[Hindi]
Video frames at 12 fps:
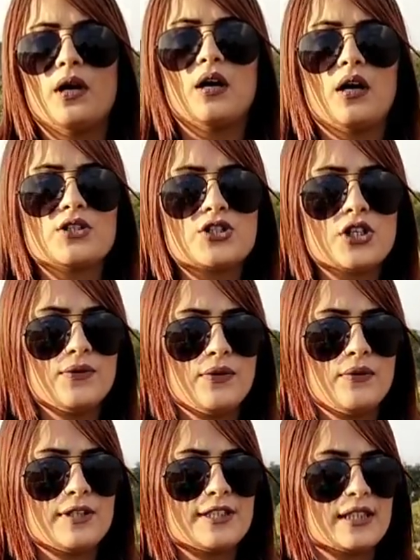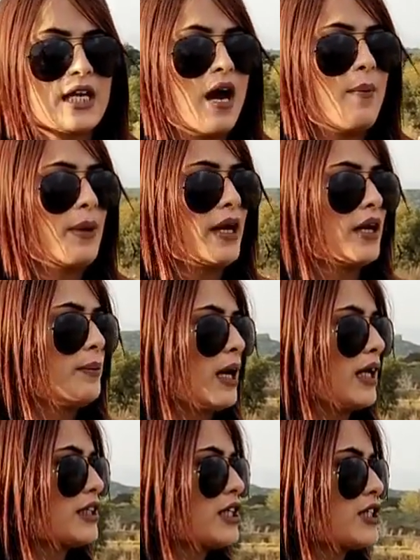जी व्यूवर्स यहाँ पे अगर
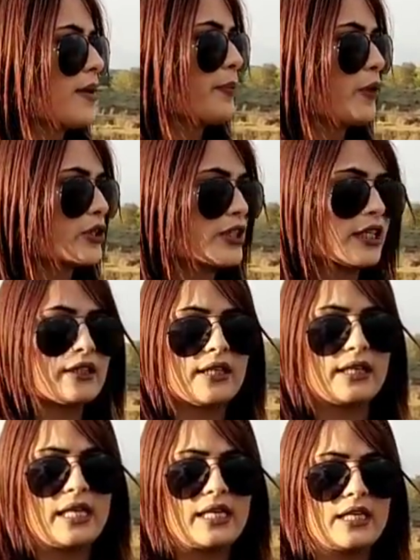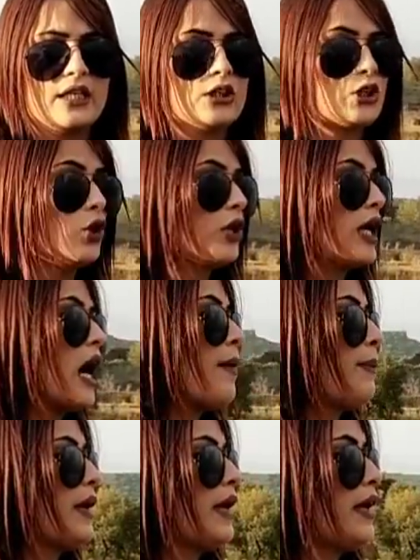बात की जाए प्रोजेक्ट कटिंग की तो यहाँ
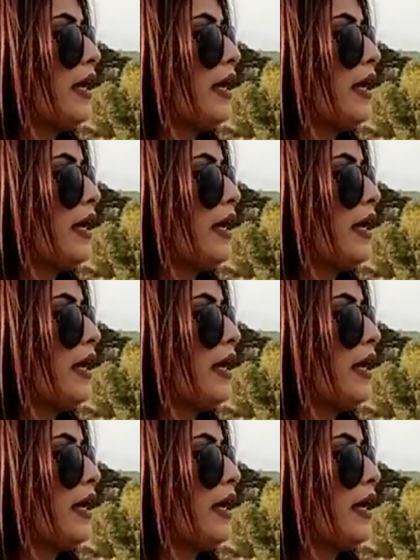पे